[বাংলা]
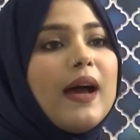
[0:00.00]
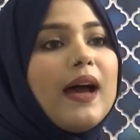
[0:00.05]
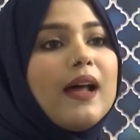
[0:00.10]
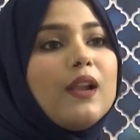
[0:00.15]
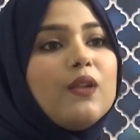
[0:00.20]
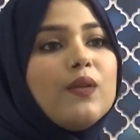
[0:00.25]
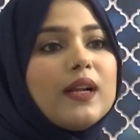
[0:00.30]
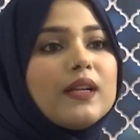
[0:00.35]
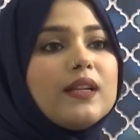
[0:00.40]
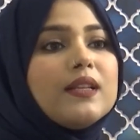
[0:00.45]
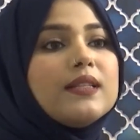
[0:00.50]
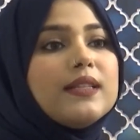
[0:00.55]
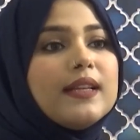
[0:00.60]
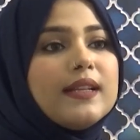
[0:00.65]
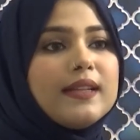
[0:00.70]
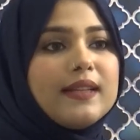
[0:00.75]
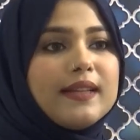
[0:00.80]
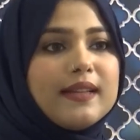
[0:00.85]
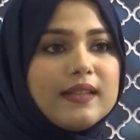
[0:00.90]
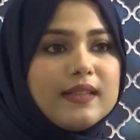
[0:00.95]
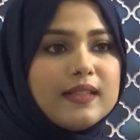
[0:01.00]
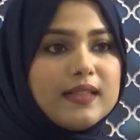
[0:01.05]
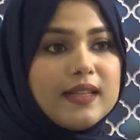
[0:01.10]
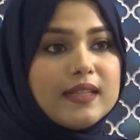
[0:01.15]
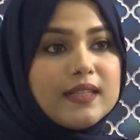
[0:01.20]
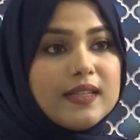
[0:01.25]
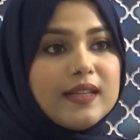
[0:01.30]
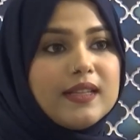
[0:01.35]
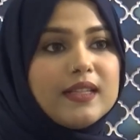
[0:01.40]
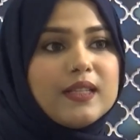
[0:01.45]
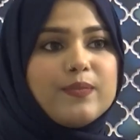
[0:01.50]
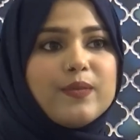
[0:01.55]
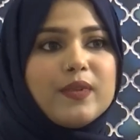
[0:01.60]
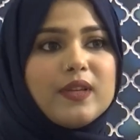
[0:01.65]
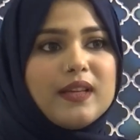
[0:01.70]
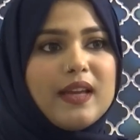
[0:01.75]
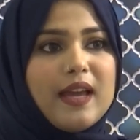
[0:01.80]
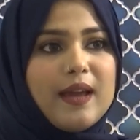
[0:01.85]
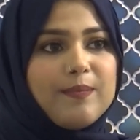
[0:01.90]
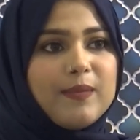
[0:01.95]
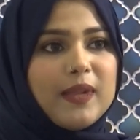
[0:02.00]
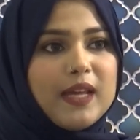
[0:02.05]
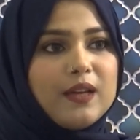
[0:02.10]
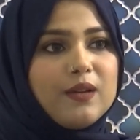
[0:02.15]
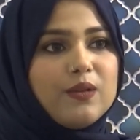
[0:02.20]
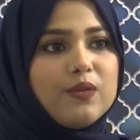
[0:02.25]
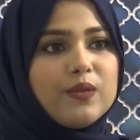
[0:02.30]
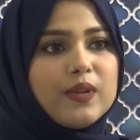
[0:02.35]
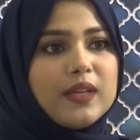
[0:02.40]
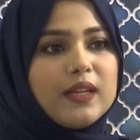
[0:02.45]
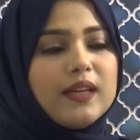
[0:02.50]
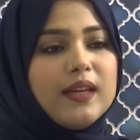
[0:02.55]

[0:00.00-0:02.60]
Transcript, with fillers: ভালো একটা সেনিক সেটিং স্প্রে অ্যাপ্লাই করি